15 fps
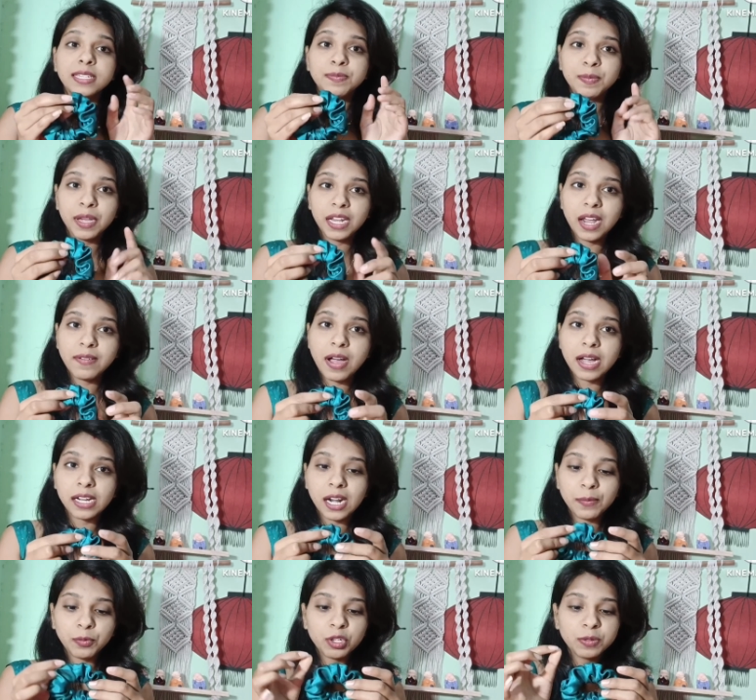इसके अलावा
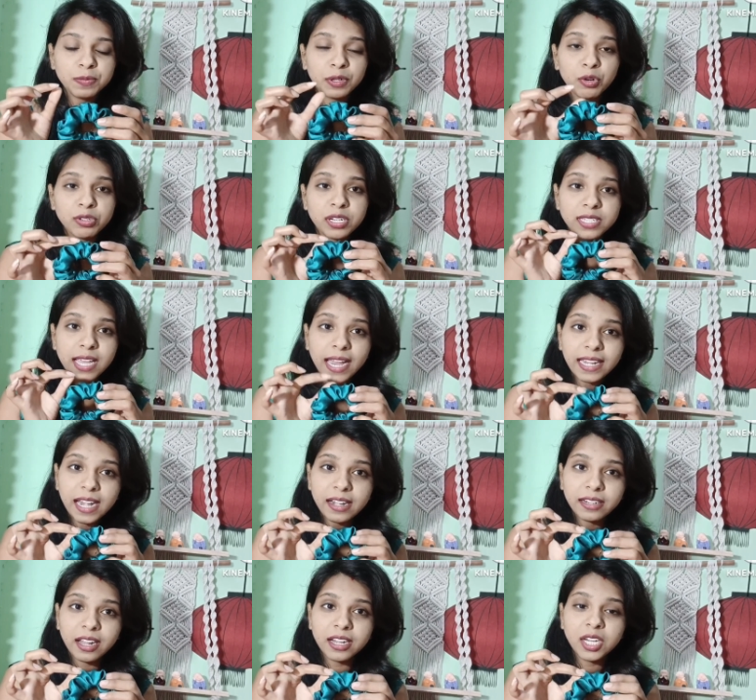अगर आपको इसमें कोई
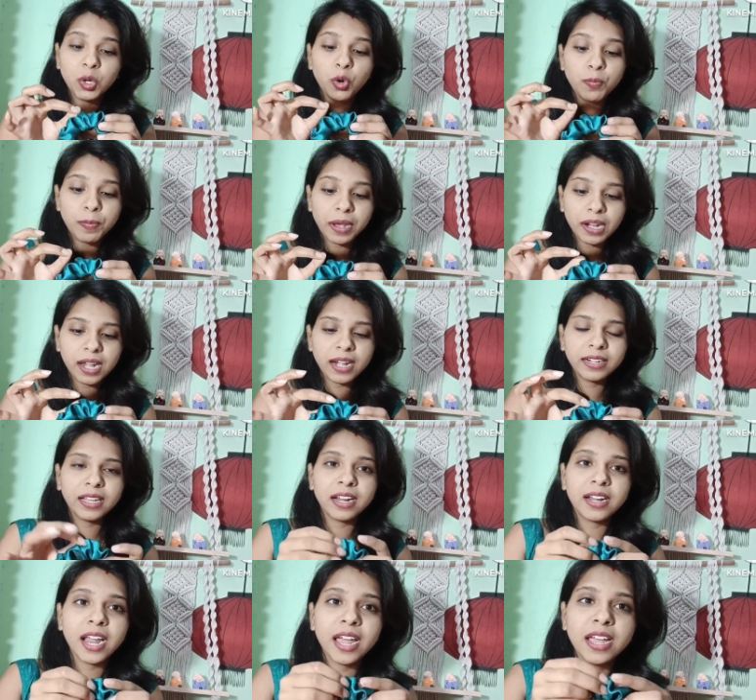डिज़ाइन ऐड करनी है कोई पर्ल ऐड
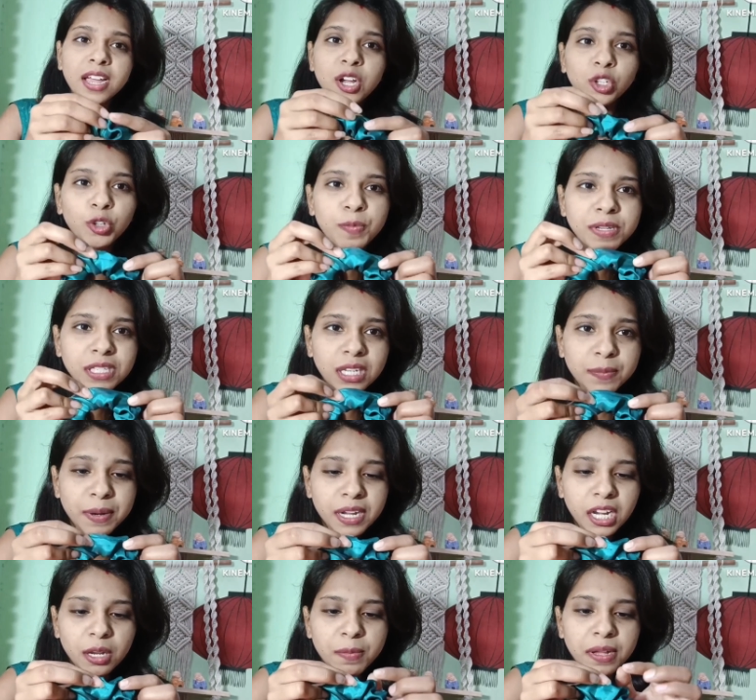करना है तो बस ये
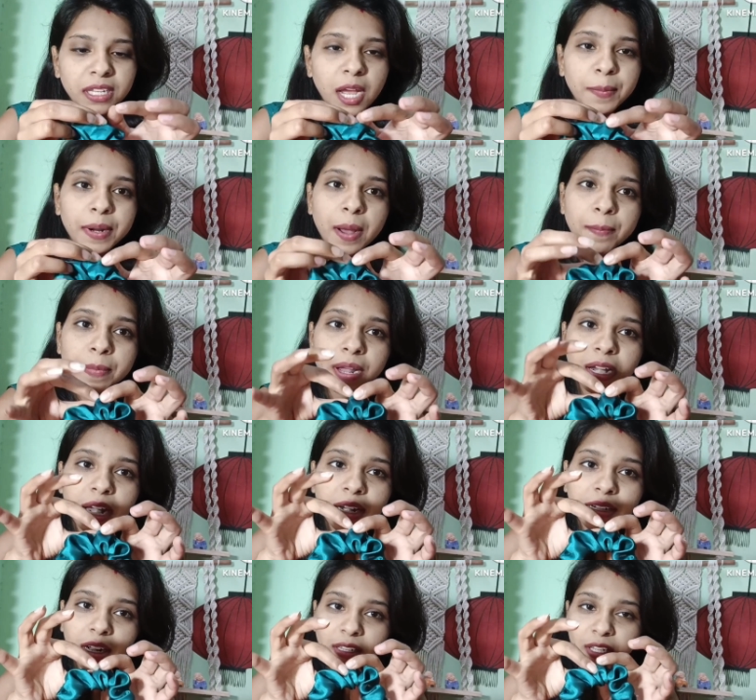बनने के बाद यहाँ पर आप
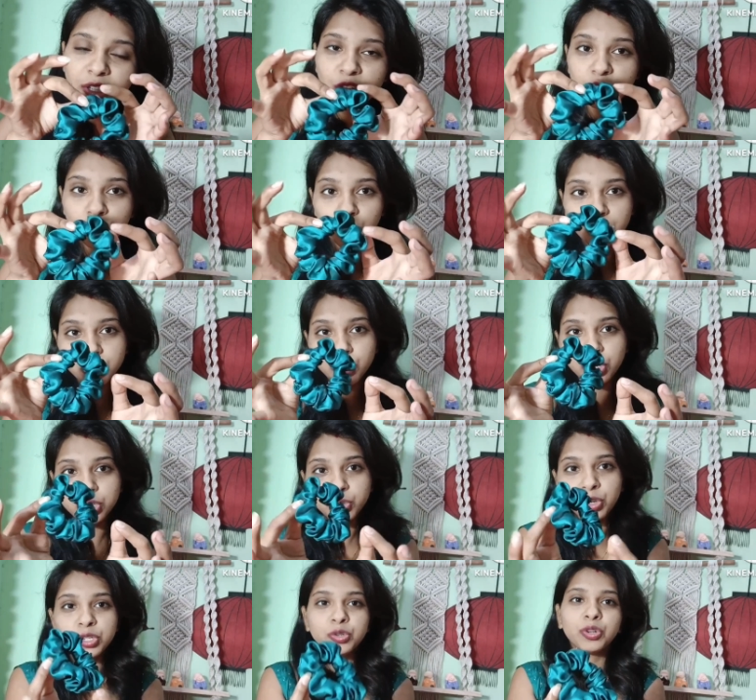पर्ल ऐड कर दीजिए छोटे
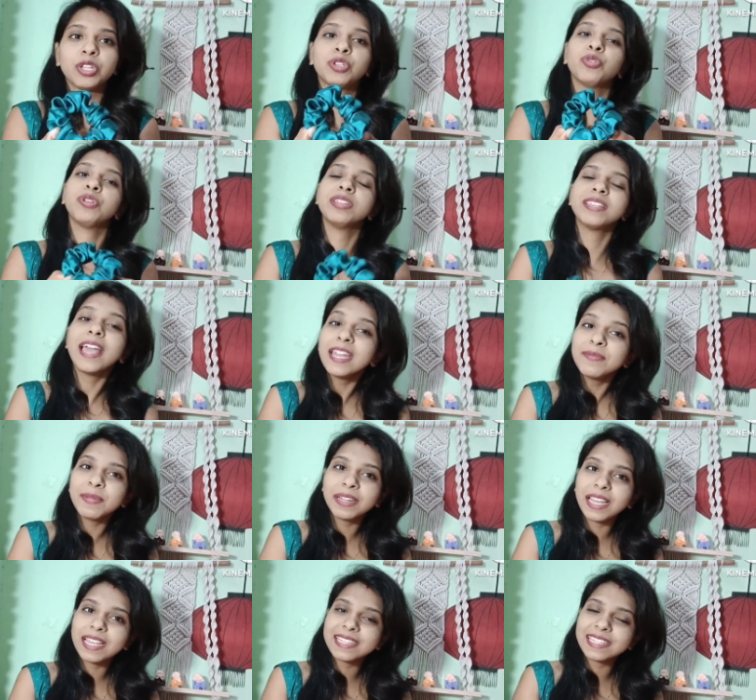छोटे छोटे छोटे तो डिज़ाइन
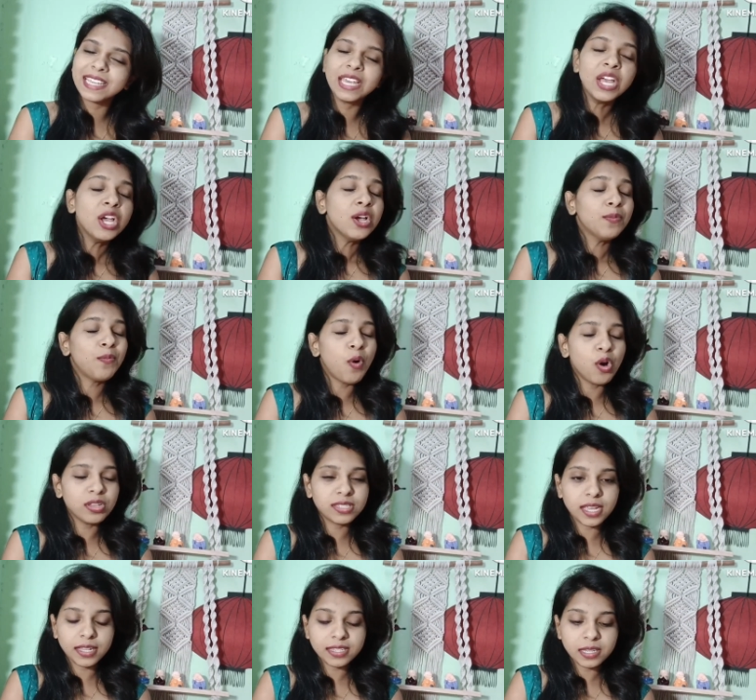बन गई इसकी
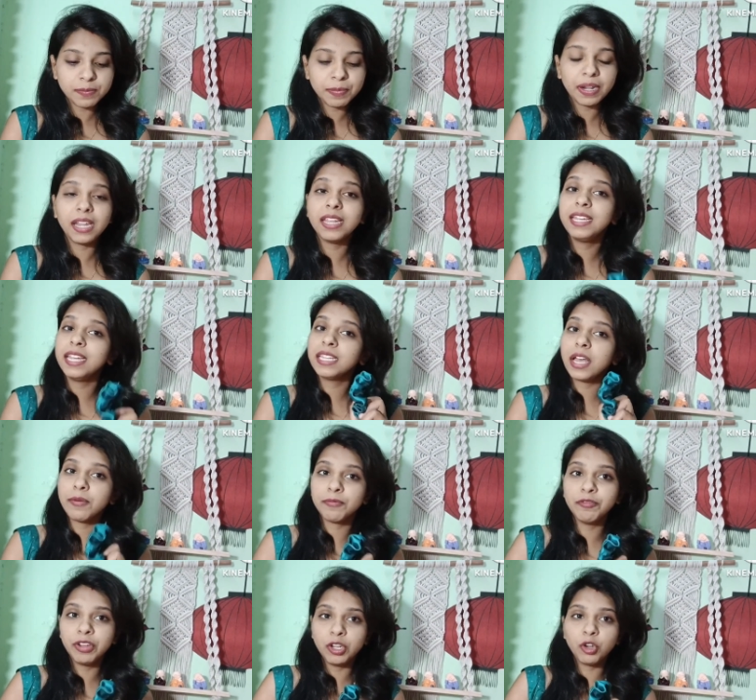बहुत ज़्यादा सिंपल है ये था
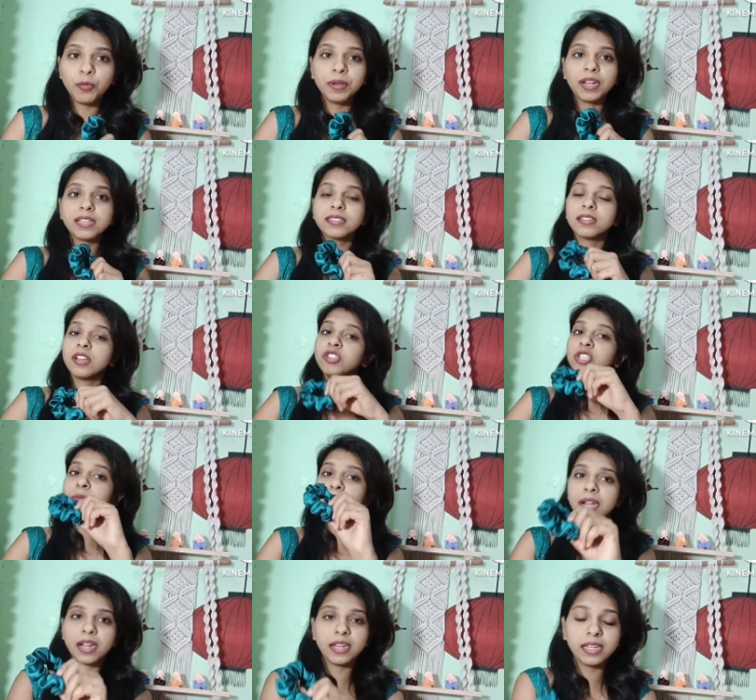वीडियो मेरा
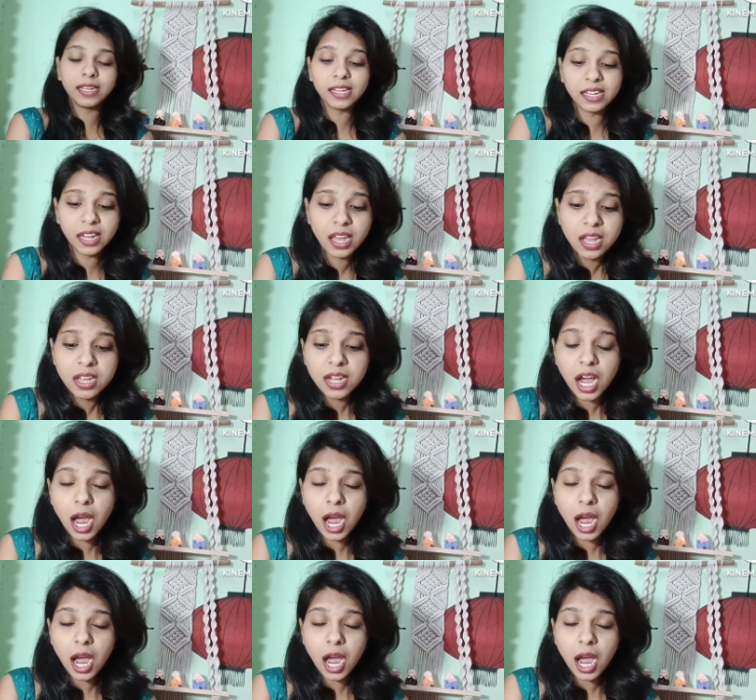स्क्रंची बनाने के लिए